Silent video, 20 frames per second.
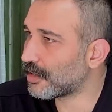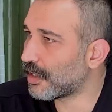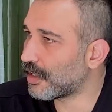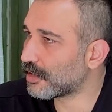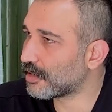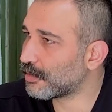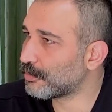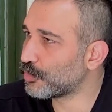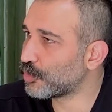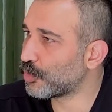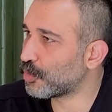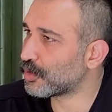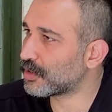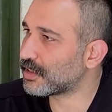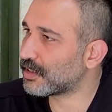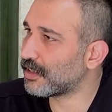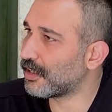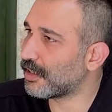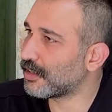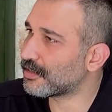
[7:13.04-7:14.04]
derdim
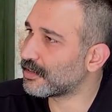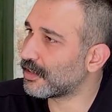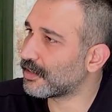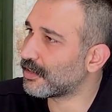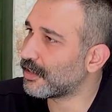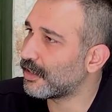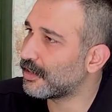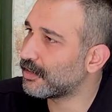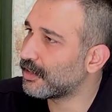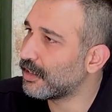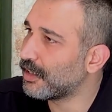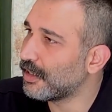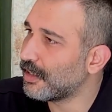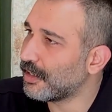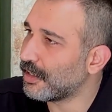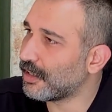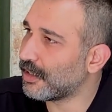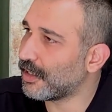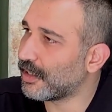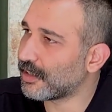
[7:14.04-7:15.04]
yok. Siyaseten
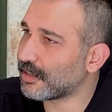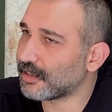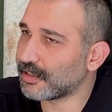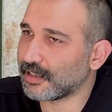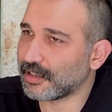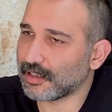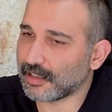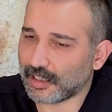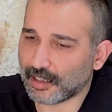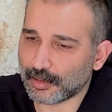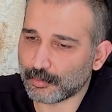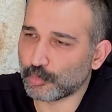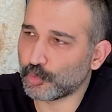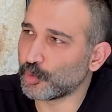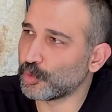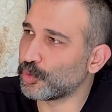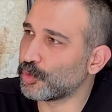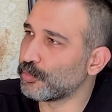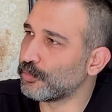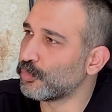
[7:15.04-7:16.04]
ileride hani
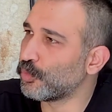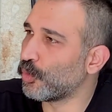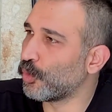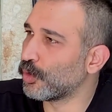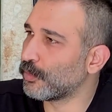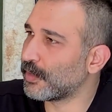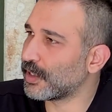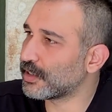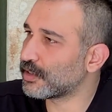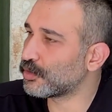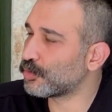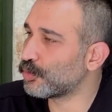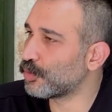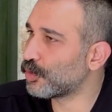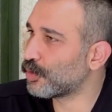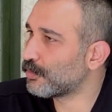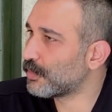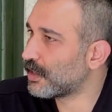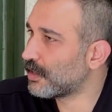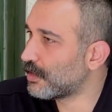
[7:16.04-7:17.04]
buydum bu olmak
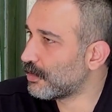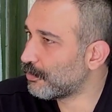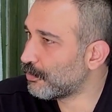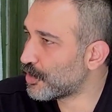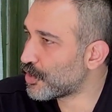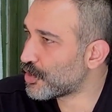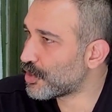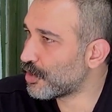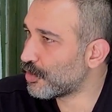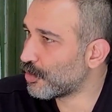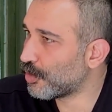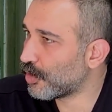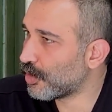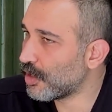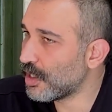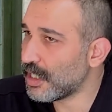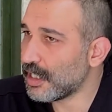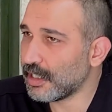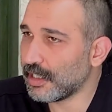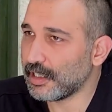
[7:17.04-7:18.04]
istiyorum dediğim bir şey yok.
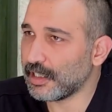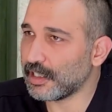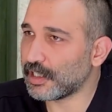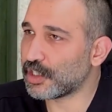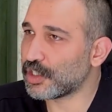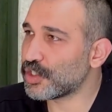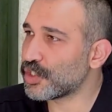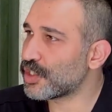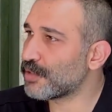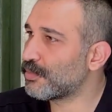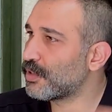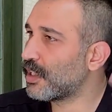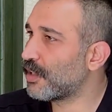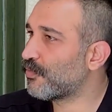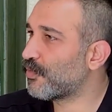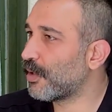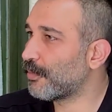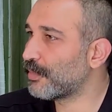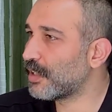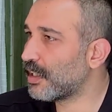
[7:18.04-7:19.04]
İkinci bir
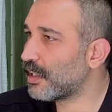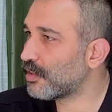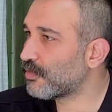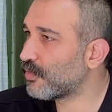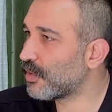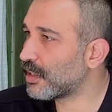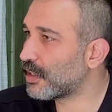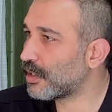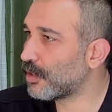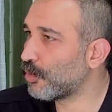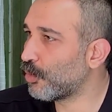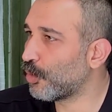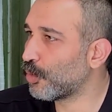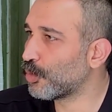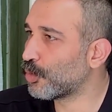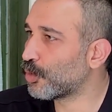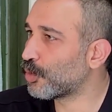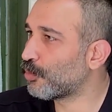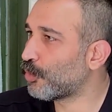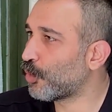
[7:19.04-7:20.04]
defa milletvekili
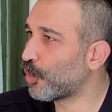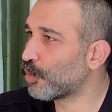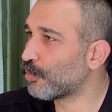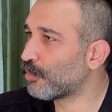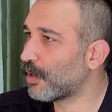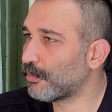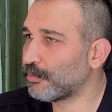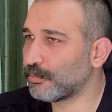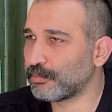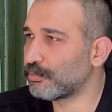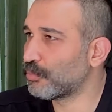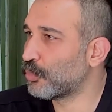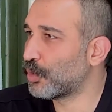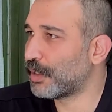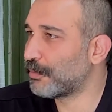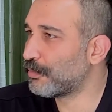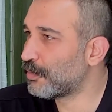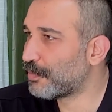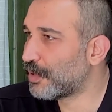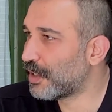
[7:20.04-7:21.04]
olurum olmam
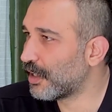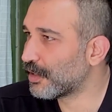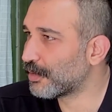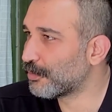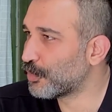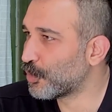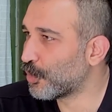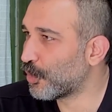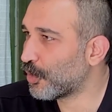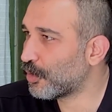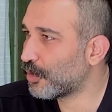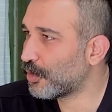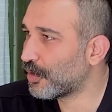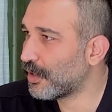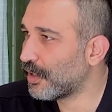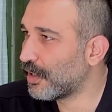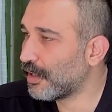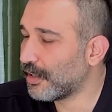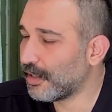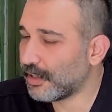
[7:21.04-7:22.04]
böyle bir planım yok.
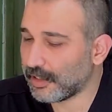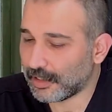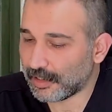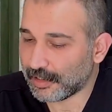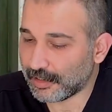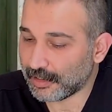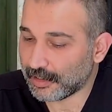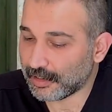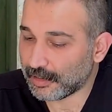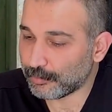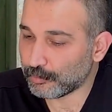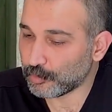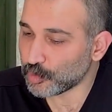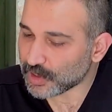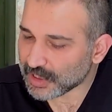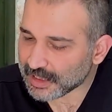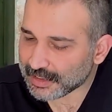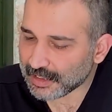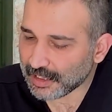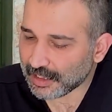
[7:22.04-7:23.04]
Anladım. Ee,
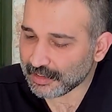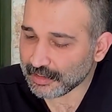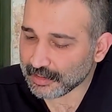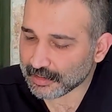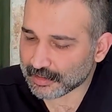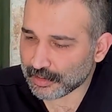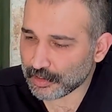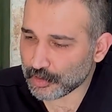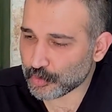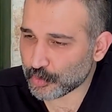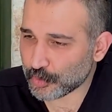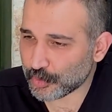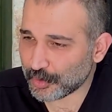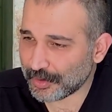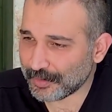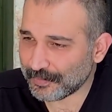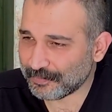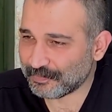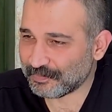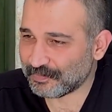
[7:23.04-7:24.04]
müzisyenlik ise
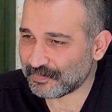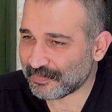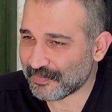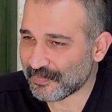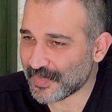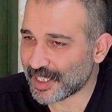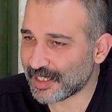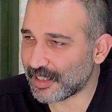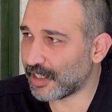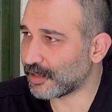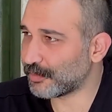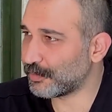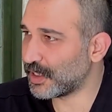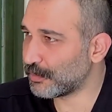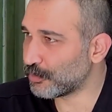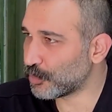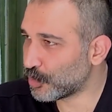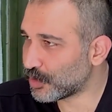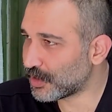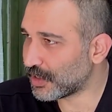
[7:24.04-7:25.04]
şu. Nihat
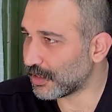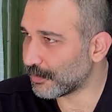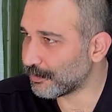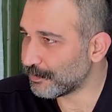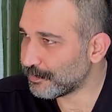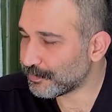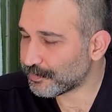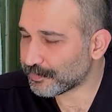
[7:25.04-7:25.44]
benim kuzenim